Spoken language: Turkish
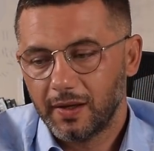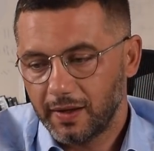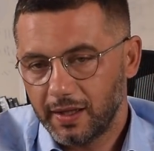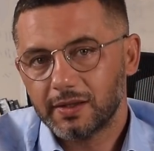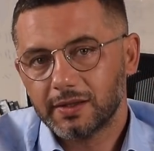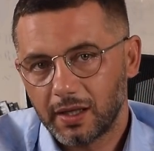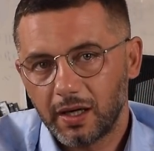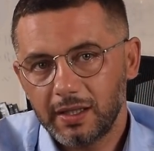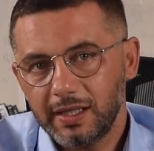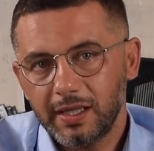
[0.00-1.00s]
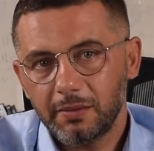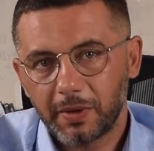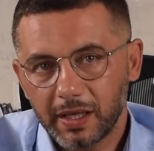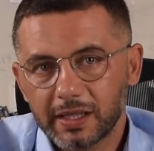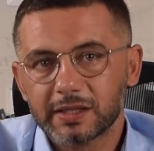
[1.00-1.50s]
e, haliyle
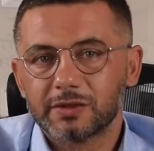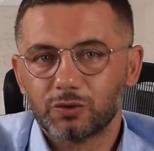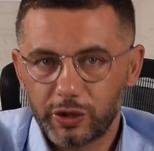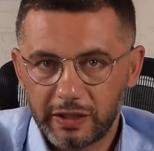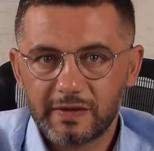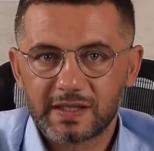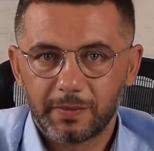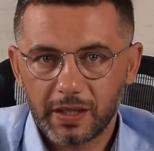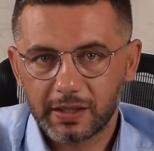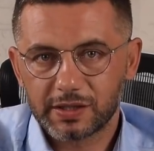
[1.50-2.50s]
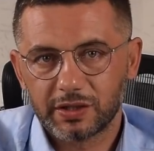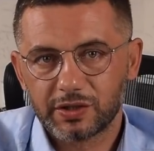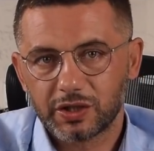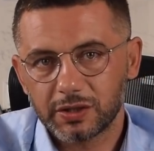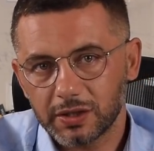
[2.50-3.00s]
bankanın görevlisi, banka
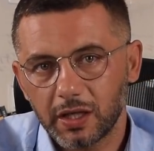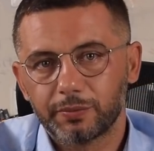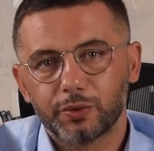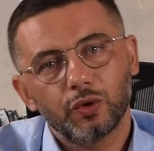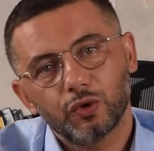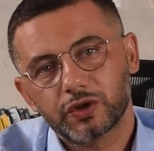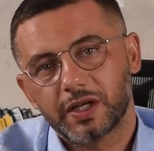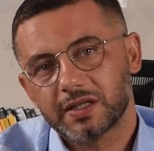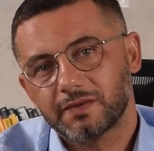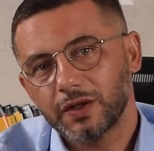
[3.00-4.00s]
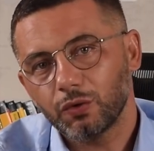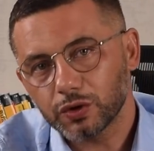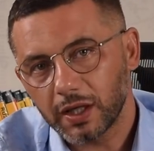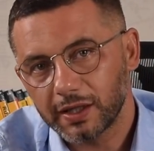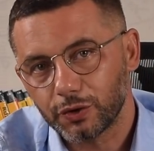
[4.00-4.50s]
çalışanı ne yapıyor? O transferi
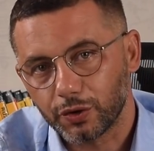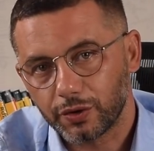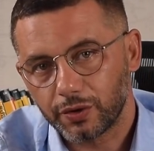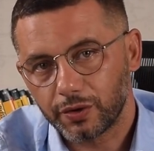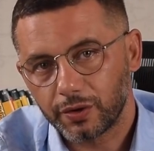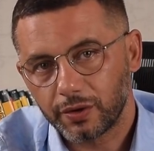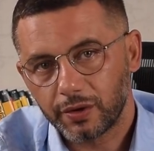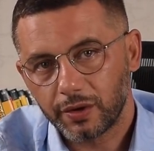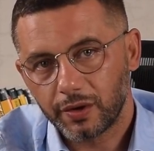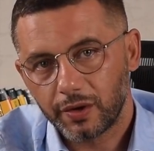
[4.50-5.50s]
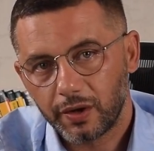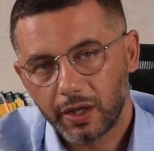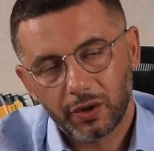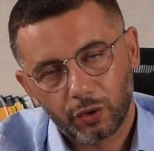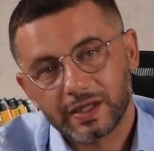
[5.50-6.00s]
onaylıyor.
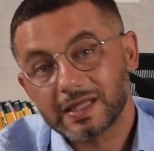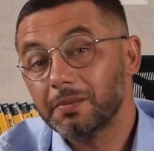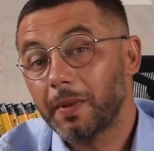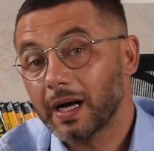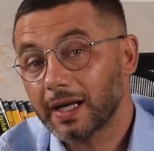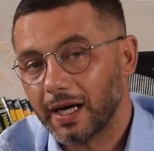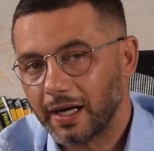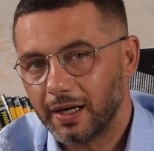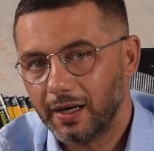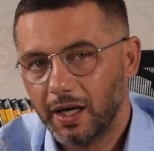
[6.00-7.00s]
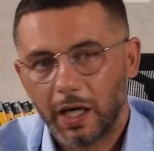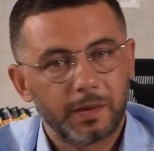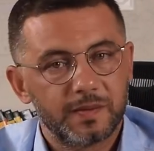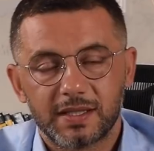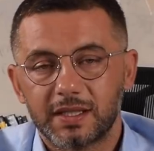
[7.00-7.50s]
Ha, orası banka
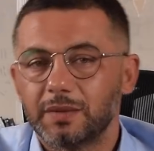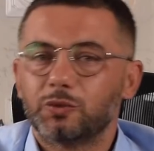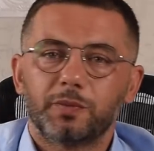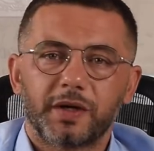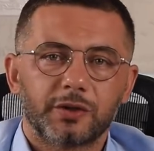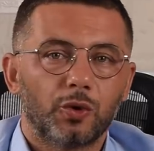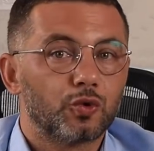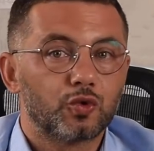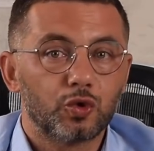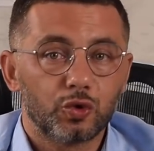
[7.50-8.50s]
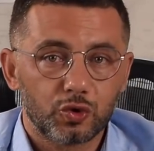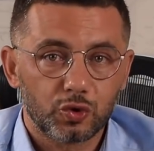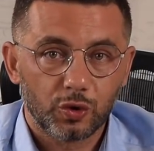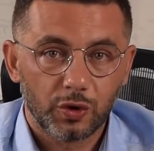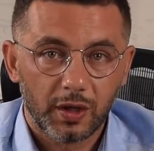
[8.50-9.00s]
ama biz kripto parada özgürüz.
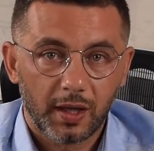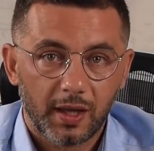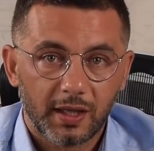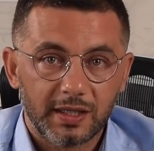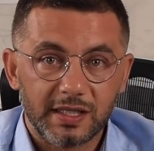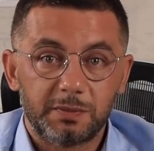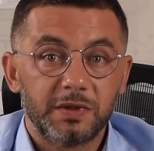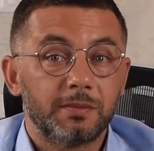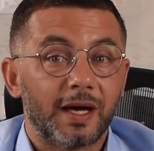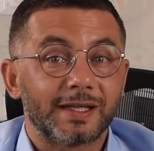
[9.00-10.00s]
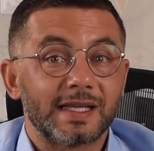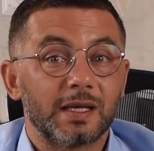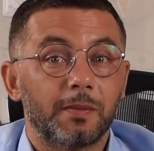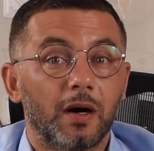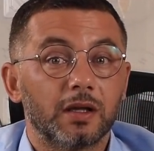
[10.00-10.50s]
Hiçbir
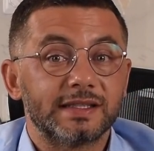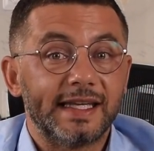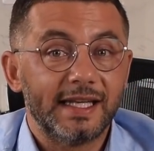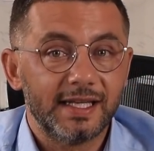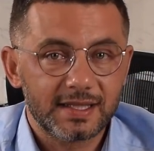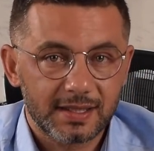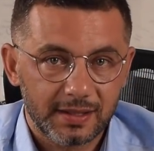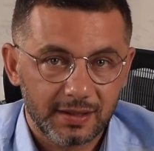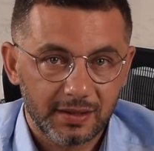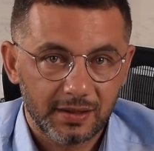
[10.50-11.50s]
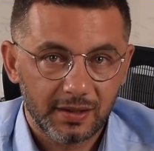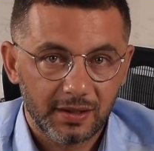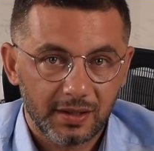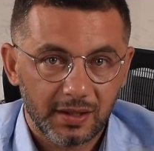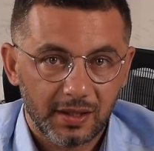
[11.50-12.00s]
merkeze bağlı değiliz.
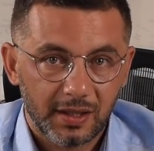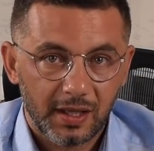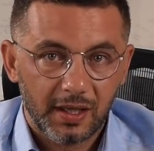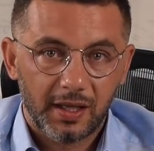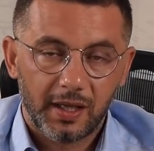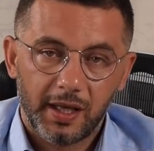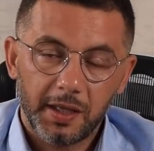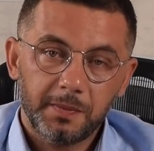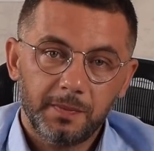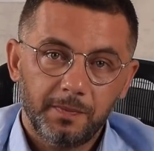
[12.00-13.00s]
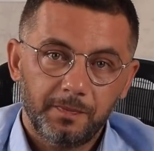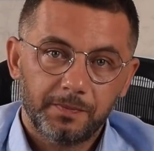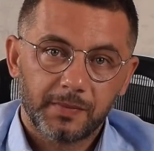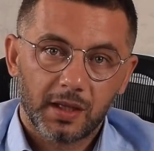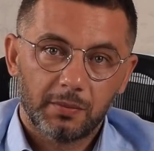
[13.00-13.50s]
Hem
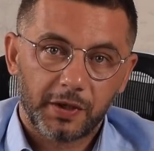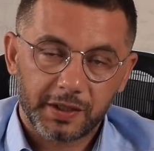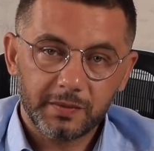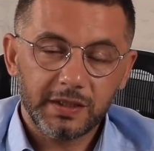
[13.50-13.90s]
paramı